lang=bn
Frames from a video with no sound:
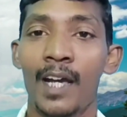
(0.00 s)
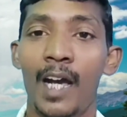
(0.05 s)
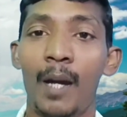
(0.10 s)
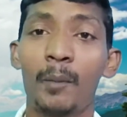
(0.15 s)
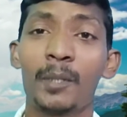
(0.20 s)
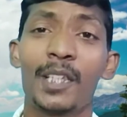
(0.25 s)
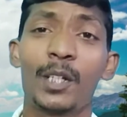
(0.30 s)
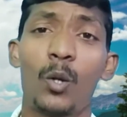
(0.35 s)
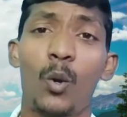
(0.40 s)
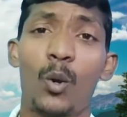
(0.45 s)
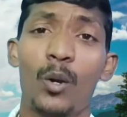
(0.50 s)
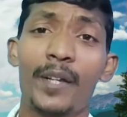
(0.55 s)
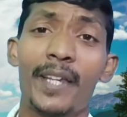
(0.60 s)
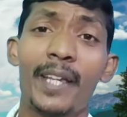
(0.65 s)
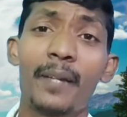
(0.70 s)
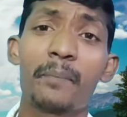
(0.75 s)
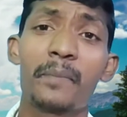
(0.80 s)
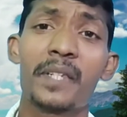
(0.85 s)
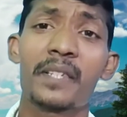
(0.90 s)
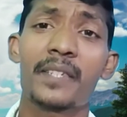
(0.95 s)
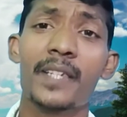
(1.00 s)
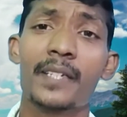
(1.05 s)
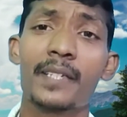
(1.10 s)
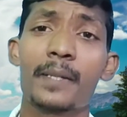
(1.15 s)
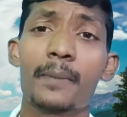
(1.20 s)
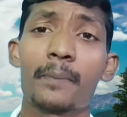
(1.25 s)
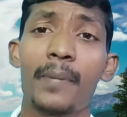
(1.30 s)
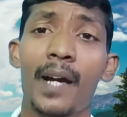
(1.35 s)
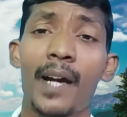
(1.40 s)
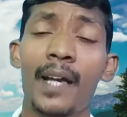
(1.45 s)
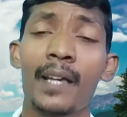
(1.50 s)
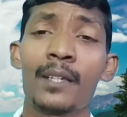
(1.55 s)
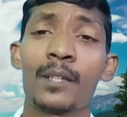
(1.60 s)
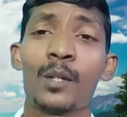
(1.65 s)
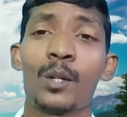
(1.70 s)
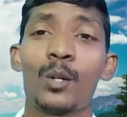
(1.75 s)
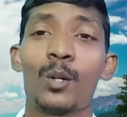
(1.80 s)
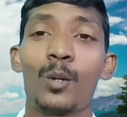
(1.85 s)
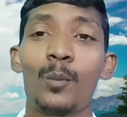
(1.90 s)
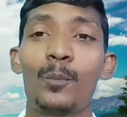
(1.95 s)
আমাদের অনেক বিশ্বাসী ভাই
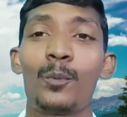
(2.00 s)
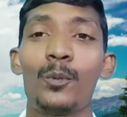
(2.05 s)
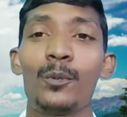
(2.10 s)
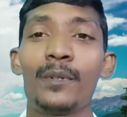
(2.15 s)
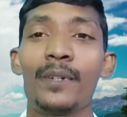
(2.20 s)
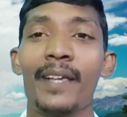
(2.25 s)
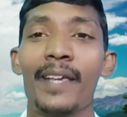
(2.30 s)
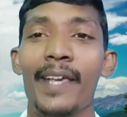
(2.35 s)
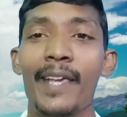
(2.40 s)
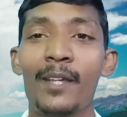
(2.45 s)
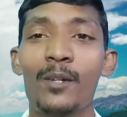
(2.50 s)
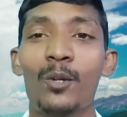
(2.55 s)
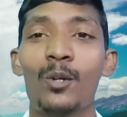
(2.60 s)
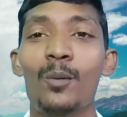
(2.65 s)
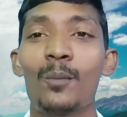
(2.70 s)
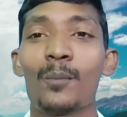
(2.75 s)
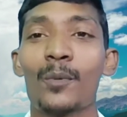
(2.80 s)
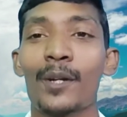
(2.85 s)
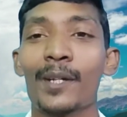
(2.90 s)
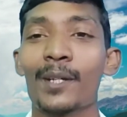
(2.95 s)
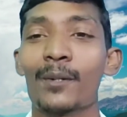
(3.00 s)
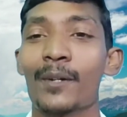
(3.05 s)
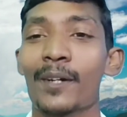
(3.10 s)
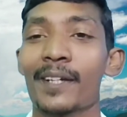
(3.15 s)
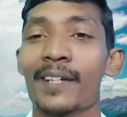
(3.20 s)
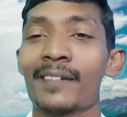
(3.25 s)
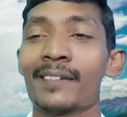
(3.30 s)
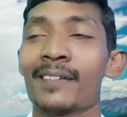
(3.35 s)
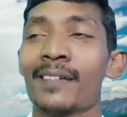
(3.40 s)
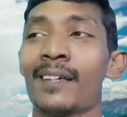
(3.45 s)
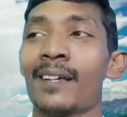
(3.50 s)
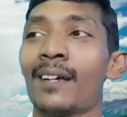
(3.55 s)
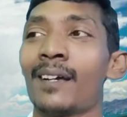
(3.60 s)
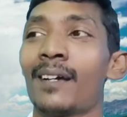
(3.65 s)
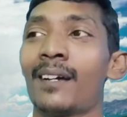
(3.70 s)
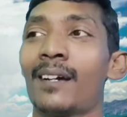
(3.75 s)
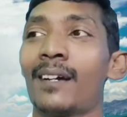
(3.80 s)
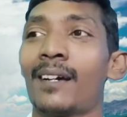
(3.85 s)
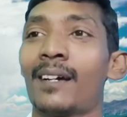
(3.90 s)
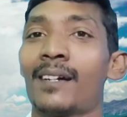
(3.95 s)
ও বোন এরকম মনে করেন
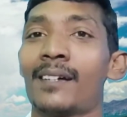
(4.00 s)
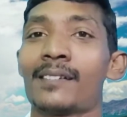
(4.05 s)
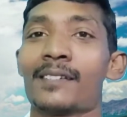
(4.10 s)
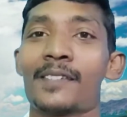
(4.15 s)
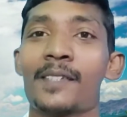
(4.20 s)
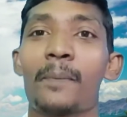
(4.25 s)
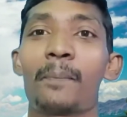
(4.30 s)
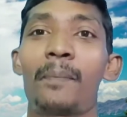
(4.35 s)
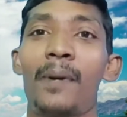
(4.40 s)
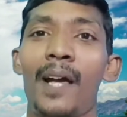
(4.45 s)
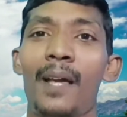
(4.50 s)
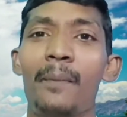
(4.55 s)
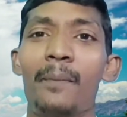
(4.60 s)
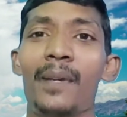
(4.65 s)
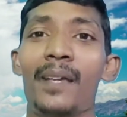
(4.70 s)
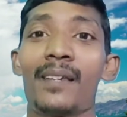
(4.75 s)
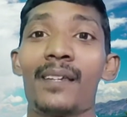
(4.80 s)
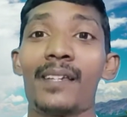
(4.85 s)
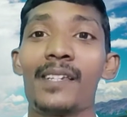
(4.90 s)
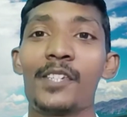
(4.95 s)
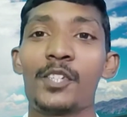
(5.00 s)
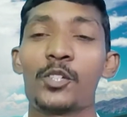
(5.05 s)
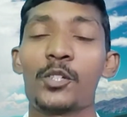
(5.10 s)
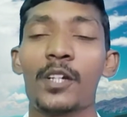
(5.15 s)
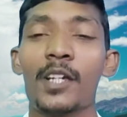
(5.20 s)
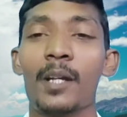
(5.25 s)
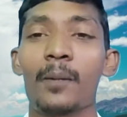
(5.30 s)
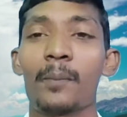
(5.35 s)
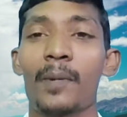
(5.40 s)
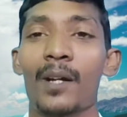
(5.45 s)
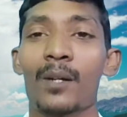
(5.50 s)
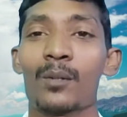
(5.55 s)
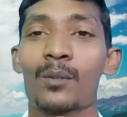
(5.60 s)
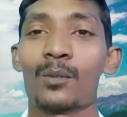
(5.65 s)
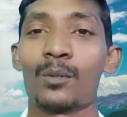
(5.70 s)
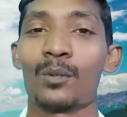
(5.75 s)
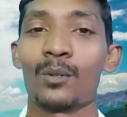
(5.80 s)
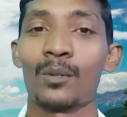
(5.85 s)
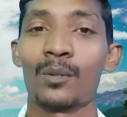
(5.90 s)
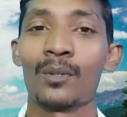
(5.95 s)
যে বাইবেল ঈশ্বরের বাক্য
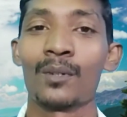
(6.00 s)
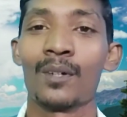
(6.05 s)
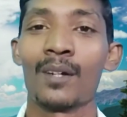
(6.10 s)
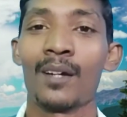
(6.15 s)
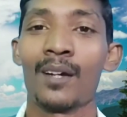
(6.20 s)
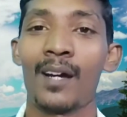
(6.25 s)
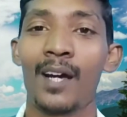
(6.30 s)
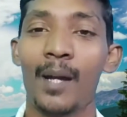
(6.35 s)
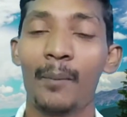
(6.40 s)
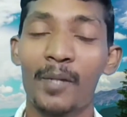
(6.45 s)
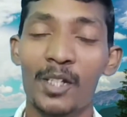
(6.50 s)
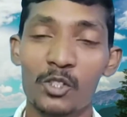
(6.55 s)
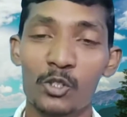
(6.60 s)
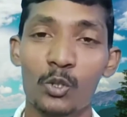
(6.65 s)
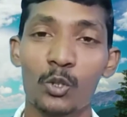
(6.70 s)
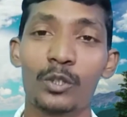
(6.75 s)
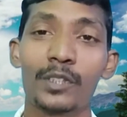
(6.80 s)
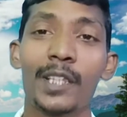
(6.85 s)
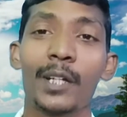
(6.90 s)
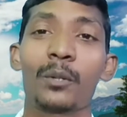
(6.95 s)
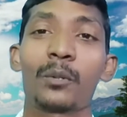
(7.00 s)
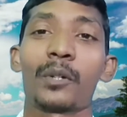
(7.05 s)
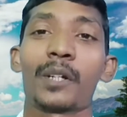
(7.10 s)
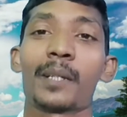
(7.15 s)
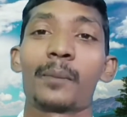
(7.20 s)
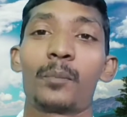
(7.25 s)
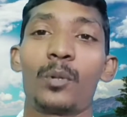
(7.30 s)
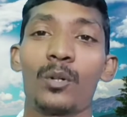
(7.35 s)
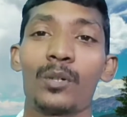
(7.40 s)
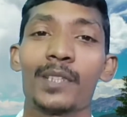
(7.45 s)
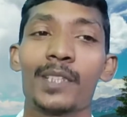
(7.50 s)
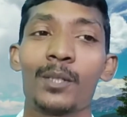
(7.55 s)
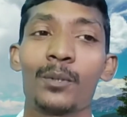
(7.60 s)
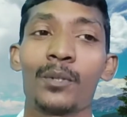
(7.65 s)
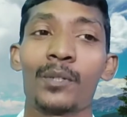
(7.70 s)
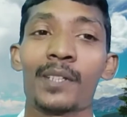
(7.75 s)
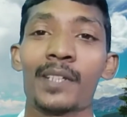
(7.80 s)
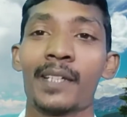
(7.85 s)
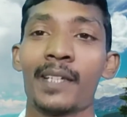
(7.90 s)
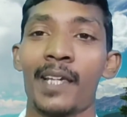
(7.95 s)
আমরা শ্রদ্ধা করি ভক্তি
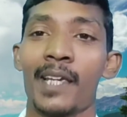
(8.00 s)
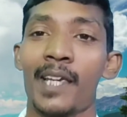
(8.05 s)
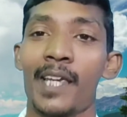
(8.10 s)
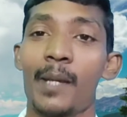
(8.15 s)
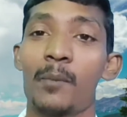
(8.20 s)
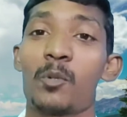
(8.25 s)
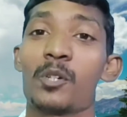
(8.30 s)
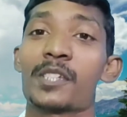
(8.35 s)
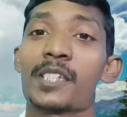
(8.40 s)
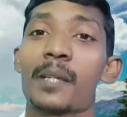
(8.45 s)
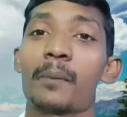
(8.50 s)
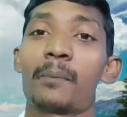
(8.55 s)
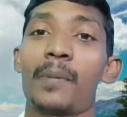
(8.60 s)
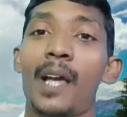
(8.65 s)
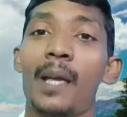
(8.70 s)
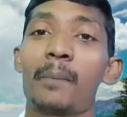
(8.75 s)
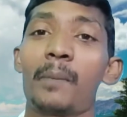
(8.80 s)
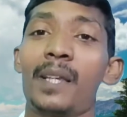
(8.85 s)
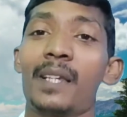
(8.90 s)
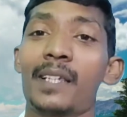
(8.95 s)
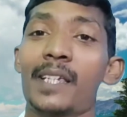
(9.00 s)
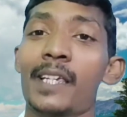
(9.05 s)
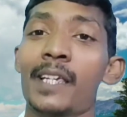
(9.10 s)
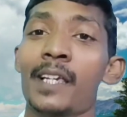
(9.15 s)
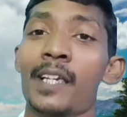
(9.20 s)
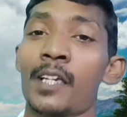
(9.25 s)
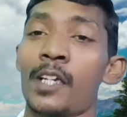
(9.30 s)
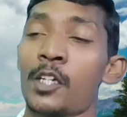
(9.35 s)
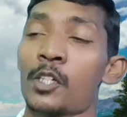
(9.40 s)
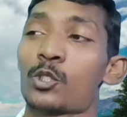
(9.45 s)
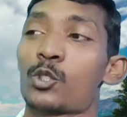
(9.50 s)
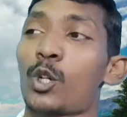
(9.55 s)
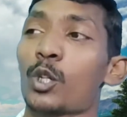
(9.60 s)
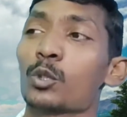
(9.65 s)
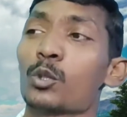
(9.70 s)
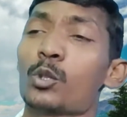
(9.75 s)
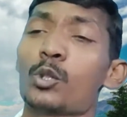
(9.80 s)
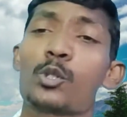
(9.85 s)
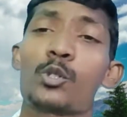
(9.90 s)
করি এবং সে বাইবেলকে যত্ন